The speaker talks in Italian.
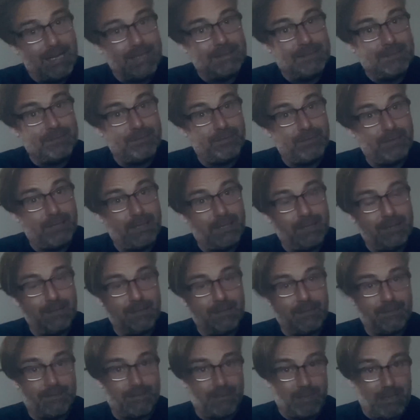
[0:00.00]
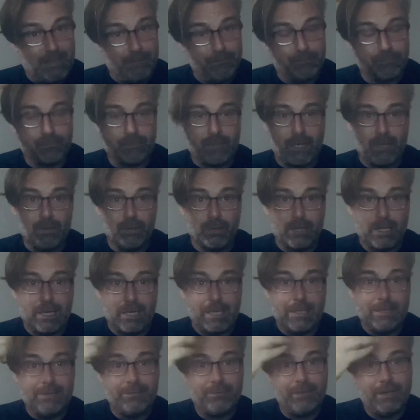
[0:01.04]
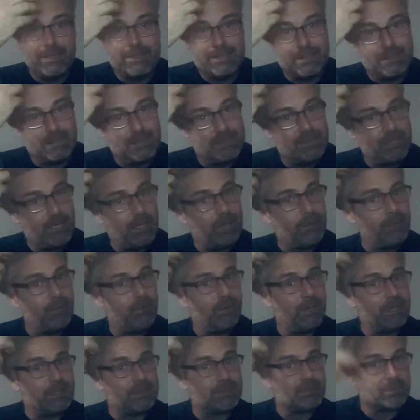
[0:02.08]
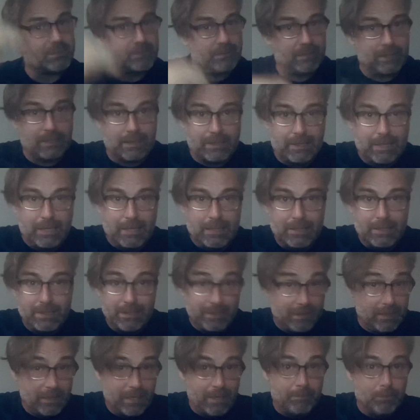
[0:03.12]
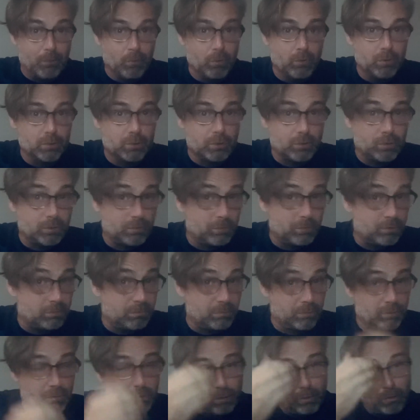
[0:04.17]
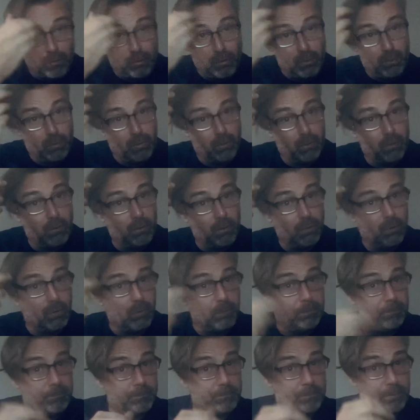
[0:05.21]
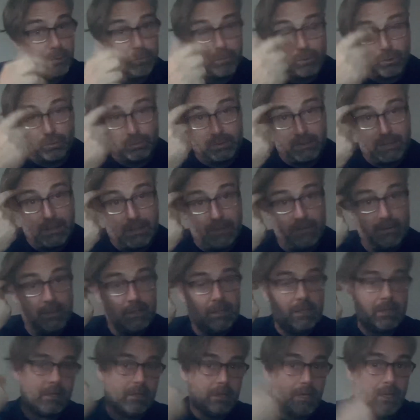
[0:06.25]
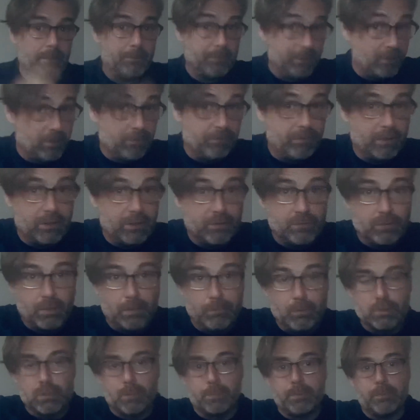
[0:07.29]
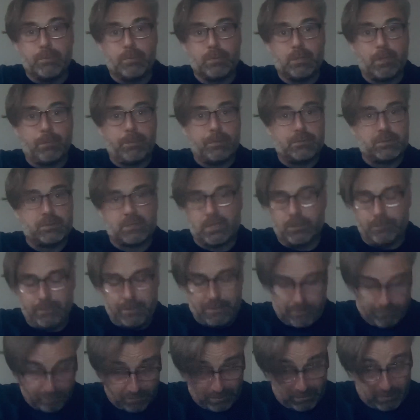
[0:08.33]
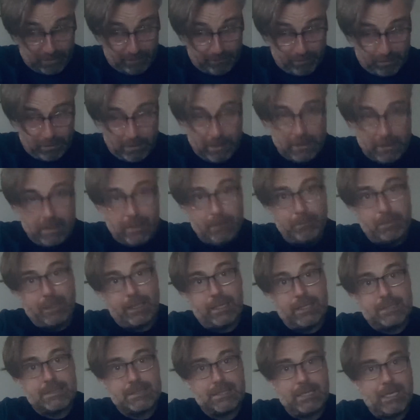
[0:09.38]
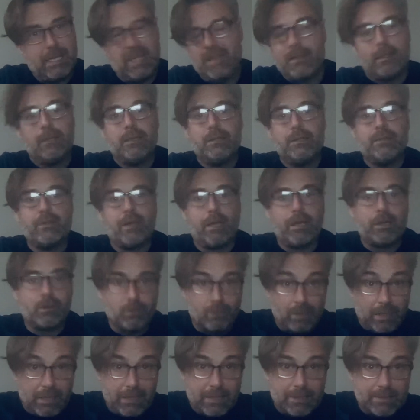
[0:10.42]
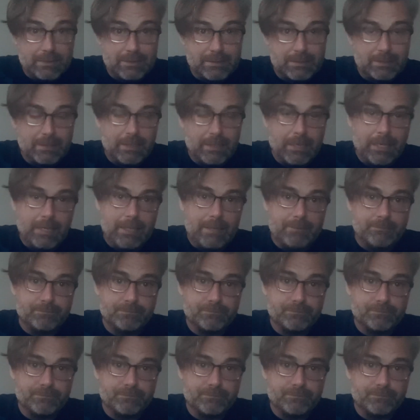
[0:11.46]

differenza, allora, a differenza del Genoa, la situazione del Cagliari è molto più brutta a mio avviso, è molto più brutta per un semplice motivo, perché se il Genoa si è,